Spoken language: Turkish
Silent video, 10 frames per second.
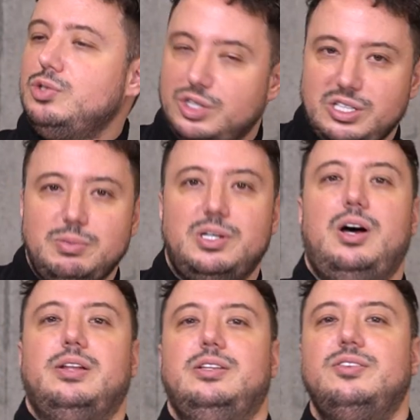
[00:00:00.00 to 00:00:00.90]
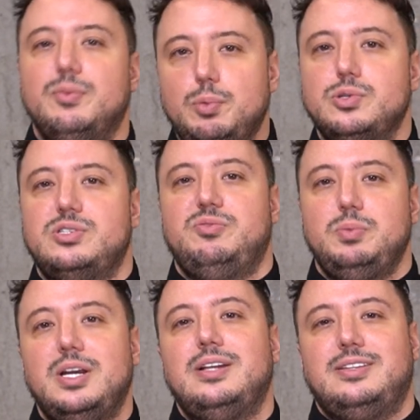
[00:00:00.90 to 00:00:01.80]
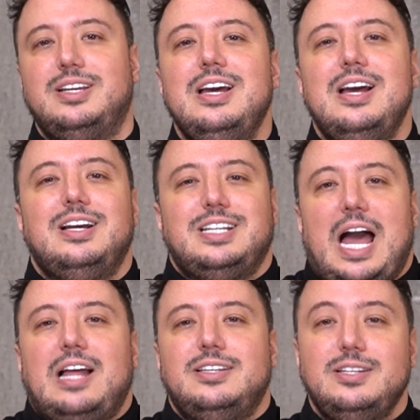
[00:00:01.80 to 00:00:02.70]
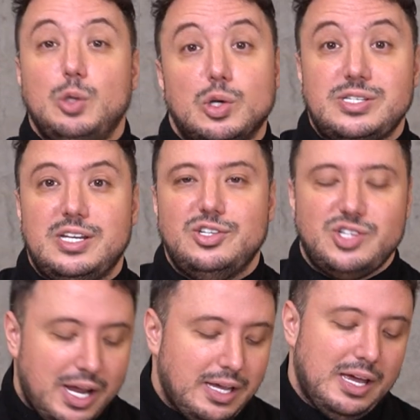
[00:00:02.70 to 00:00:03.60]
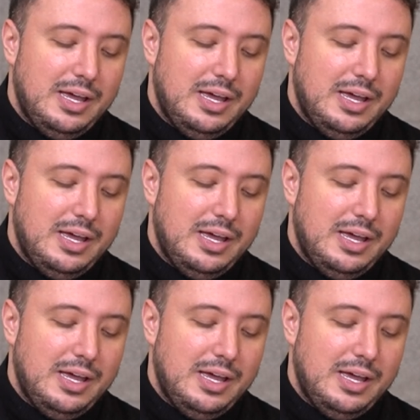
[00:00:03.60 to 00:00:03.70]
ciddi bir rahatlık ve pozitif bir etki kendini gösterecek.